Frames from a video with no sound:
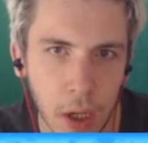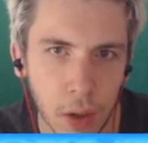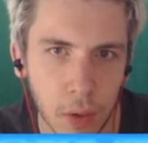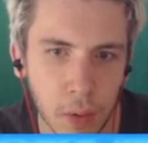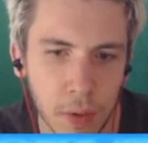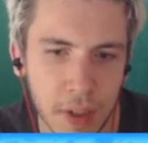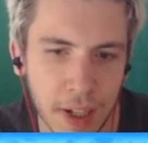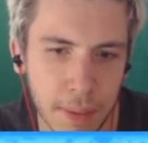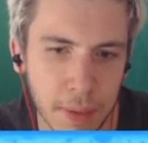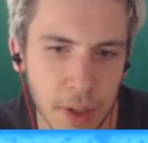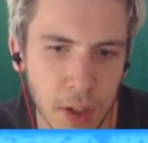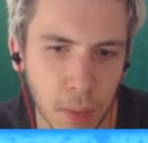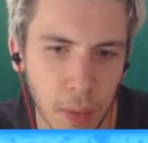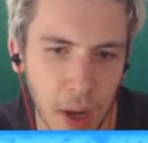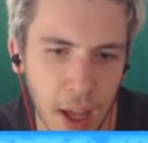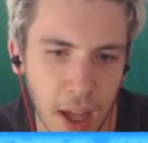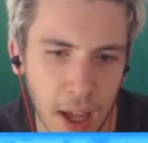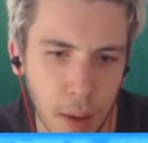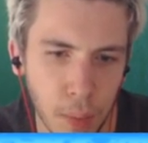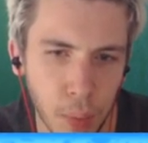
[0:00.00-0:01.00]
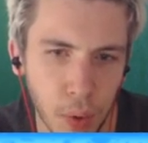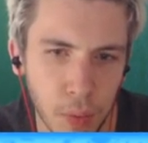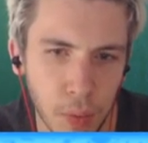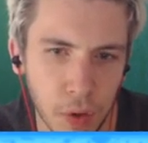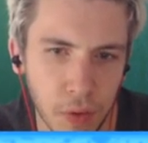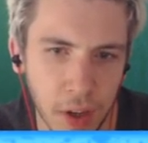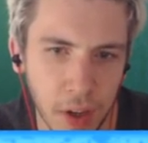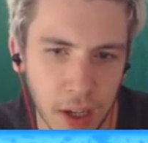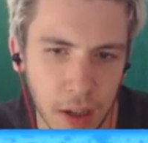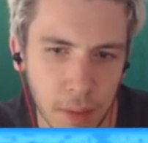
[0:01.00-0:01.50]
Donc ça me semble un peu
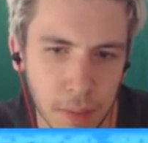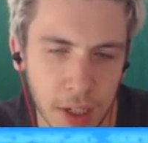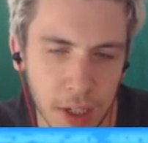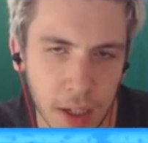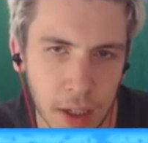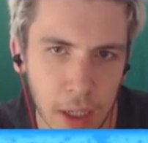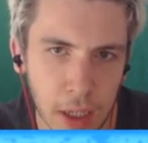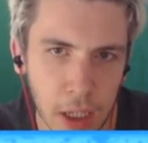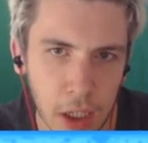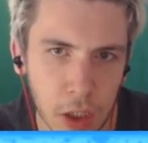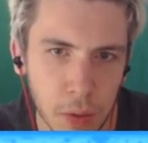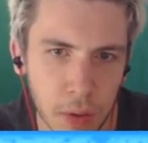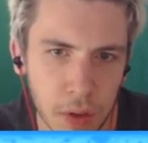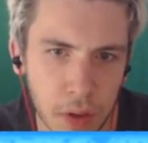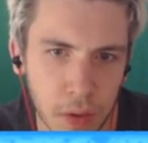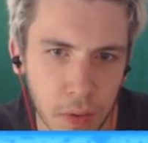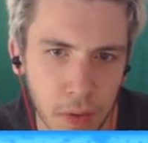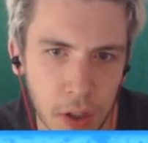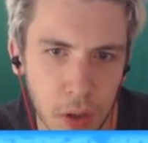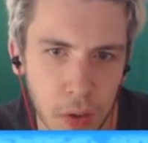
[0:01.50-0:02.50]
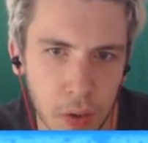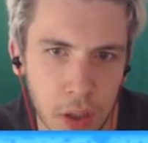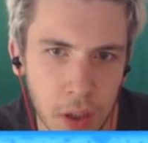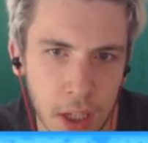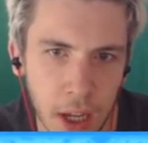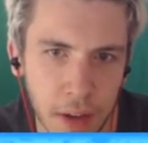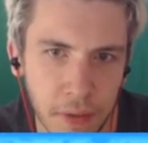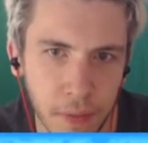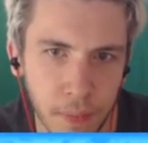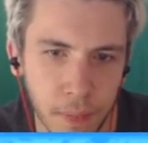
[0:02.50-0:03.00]
mieux de faire comme ça. Je pense qu'on va juste
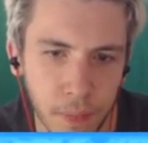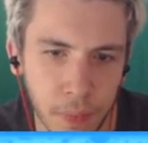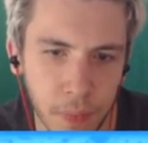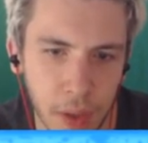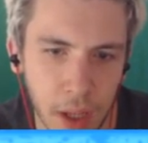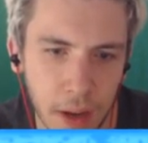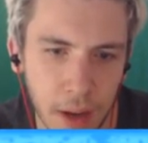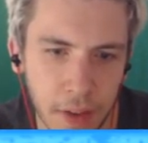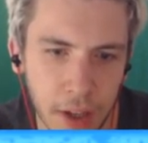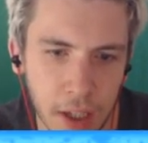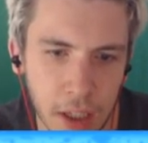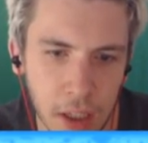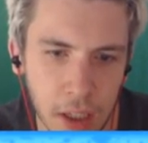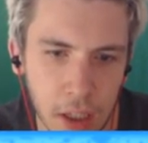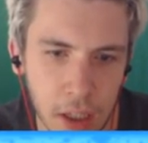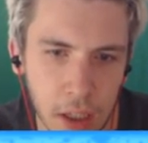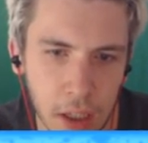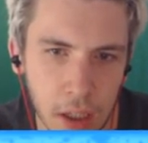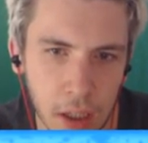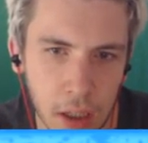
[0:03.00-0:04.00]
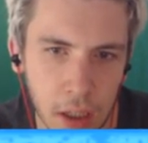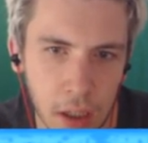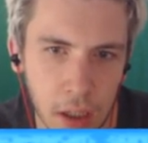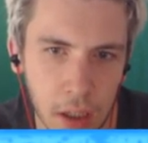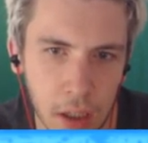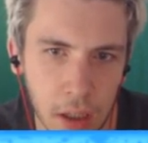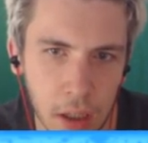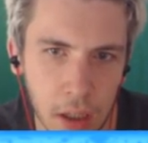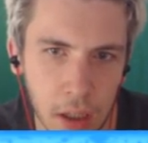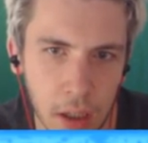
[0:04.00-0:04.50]
def avec
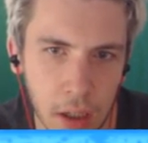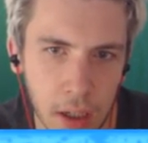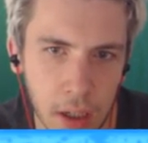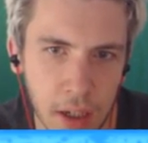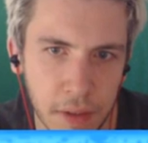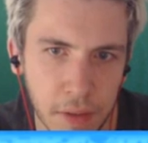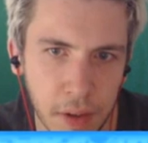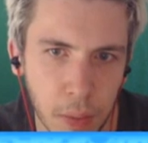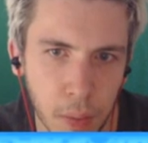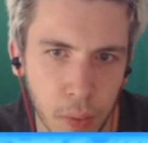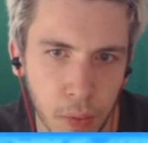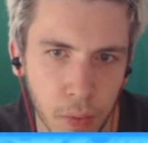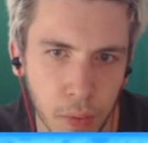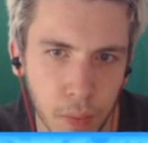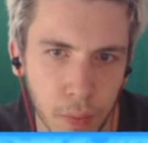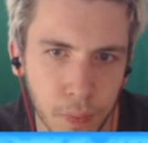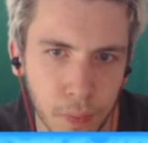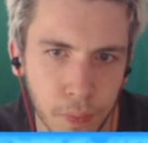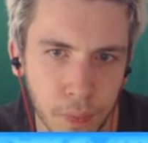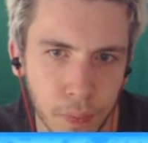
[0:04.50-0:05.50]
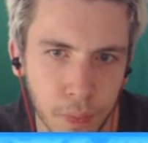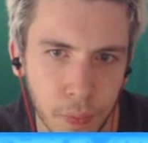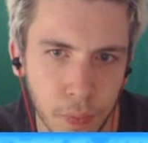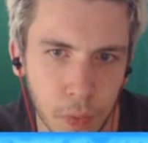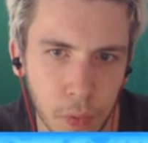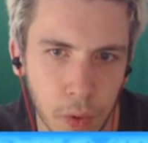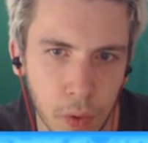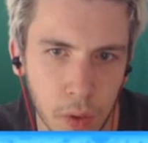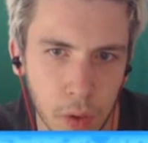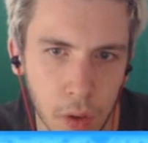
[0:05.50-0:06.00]
les fripons.
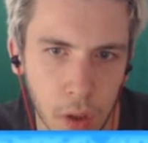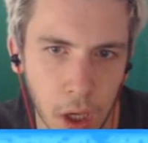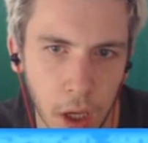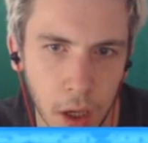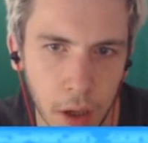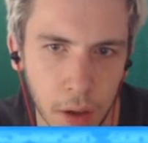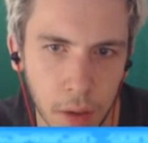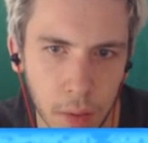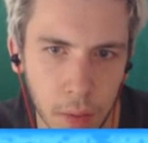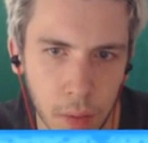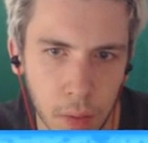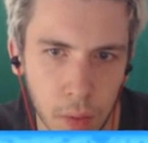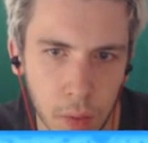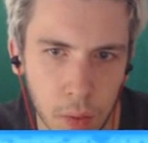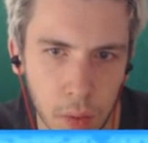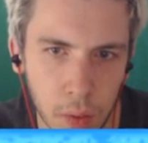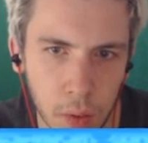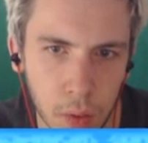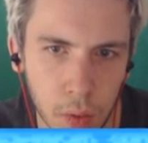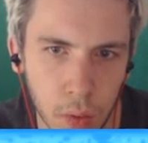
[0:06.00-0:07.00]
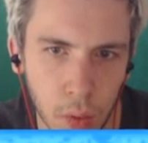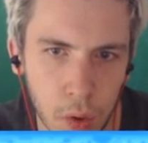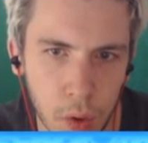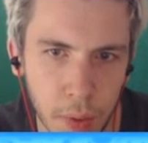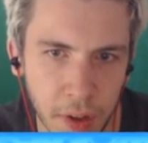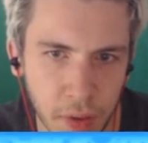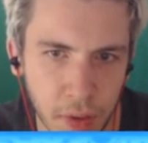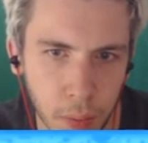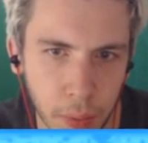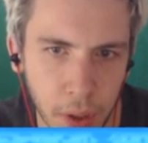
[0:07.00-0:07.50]
Ok. Oh, ils
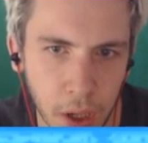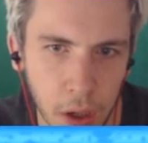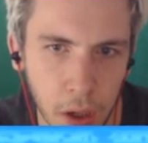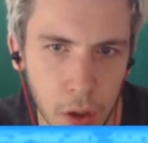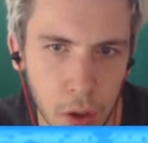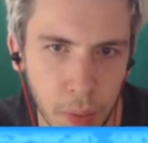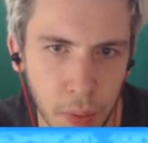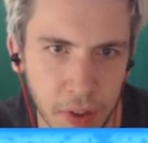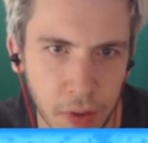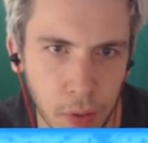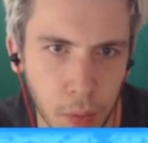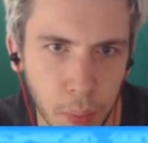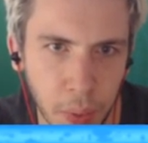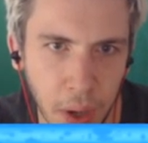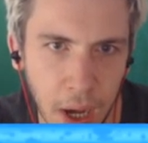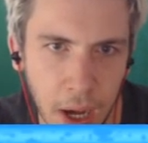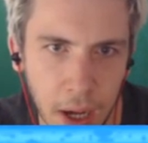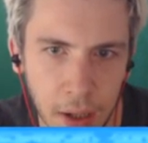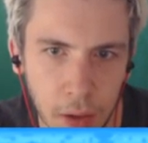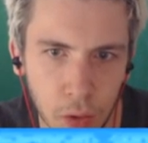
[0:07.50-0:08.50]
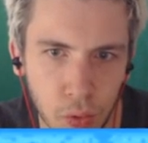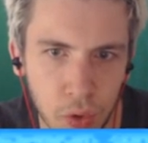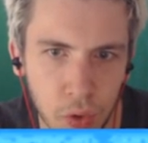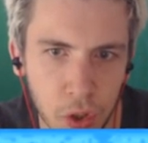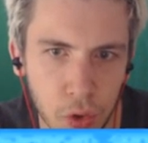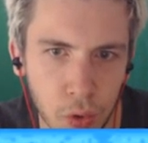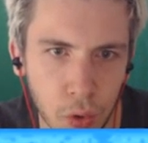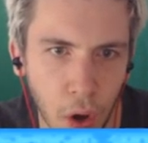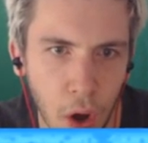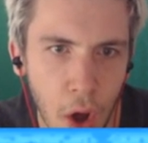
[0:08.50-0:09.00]
passeront pas. Hein. Ils passeront pas tous
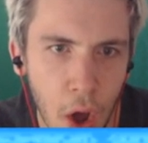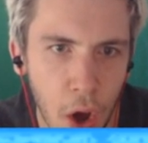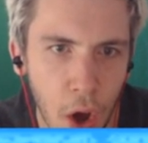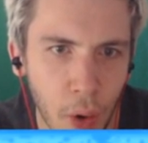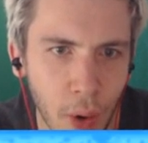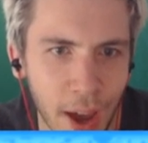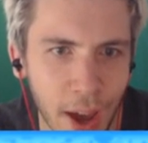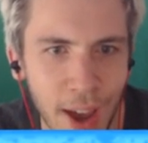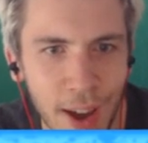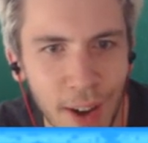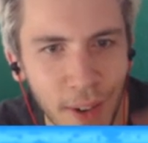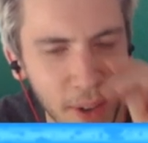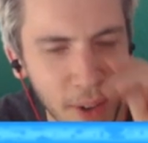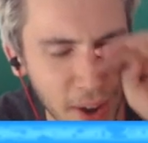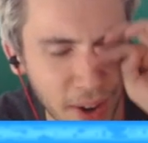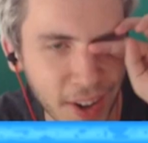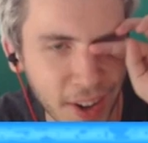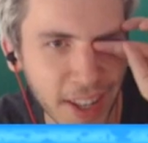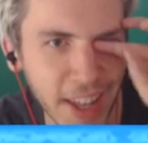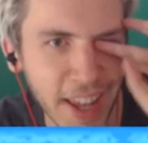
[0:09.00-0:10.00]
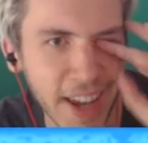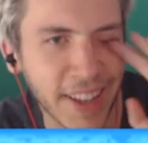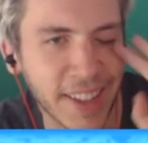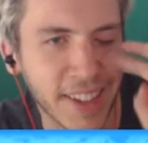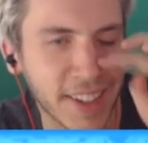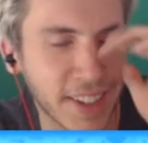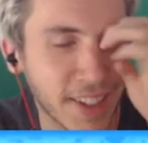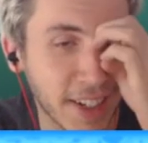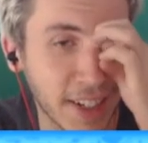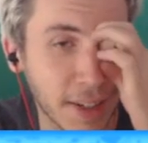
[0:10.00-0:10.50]
les jours. Oui, oui, on
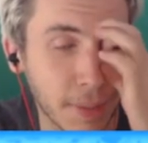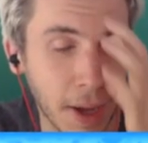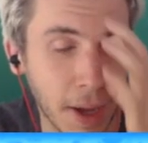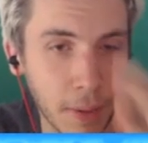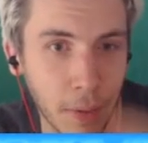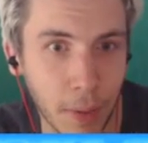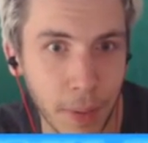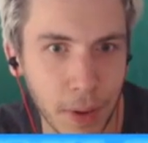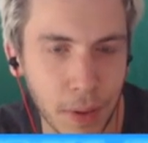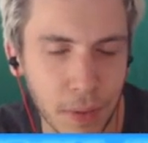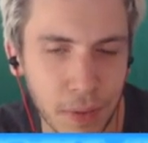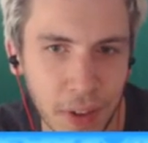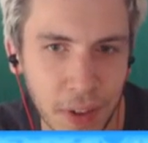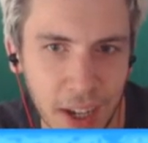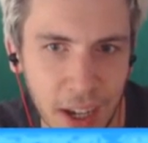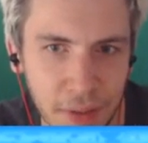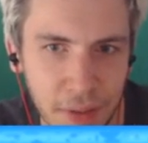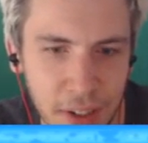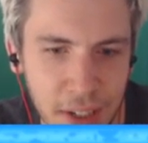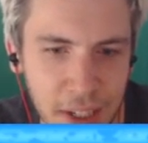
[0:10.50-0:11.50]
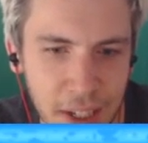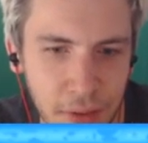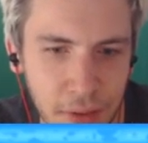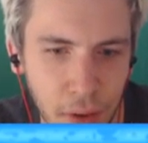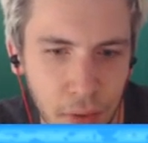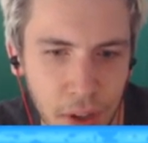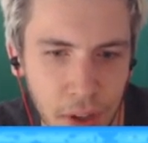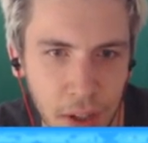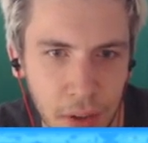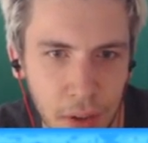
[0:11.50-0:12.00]
connecte Ça, c'est bien. Bon, par contre, faut faire gaffe. Est-ce qu'il
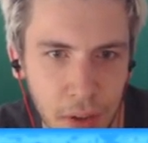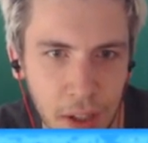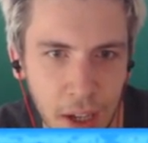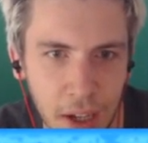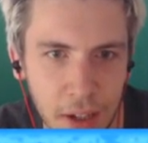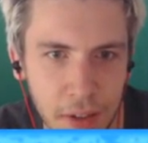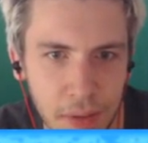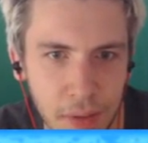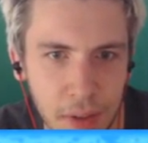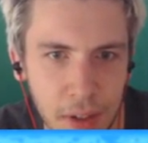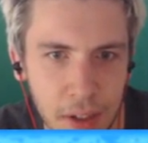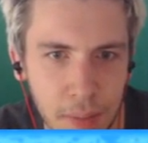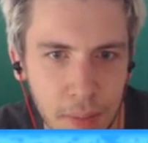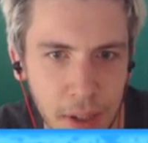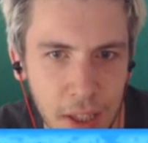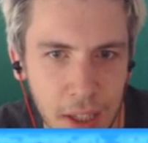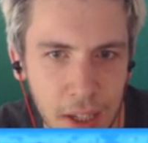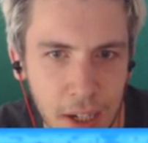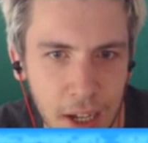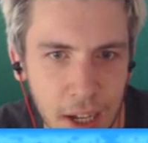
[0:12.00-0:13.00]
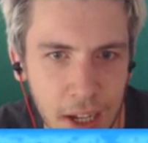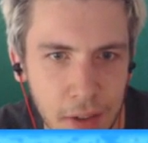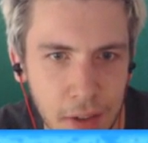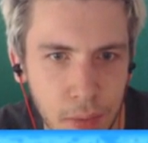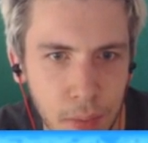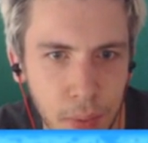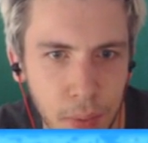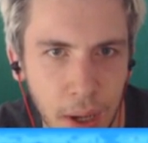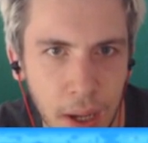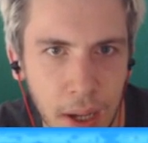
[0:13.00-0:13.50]
va envoyer un truc derrière son esprit de glace
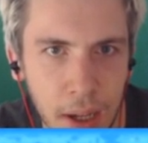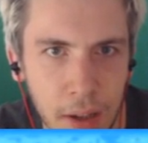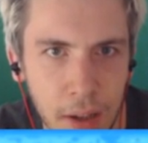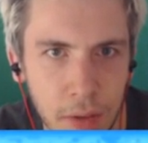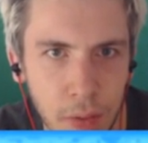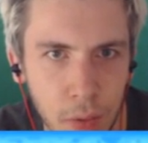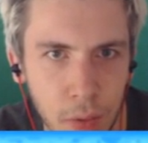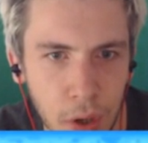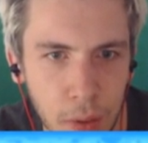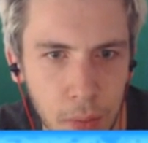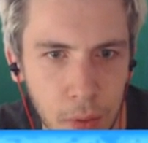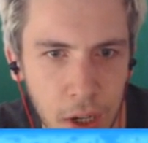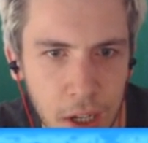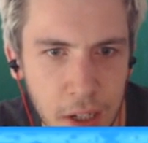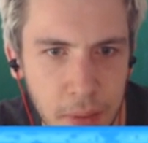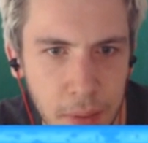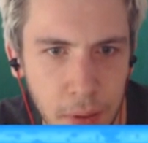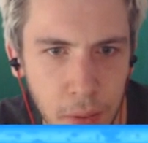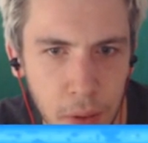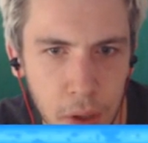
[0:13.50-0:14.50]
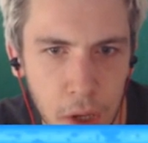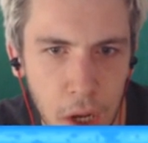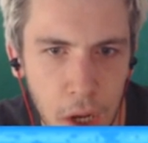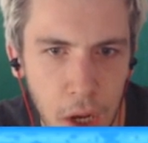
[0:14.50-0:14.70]
ou pas Son golem de glace, pardon.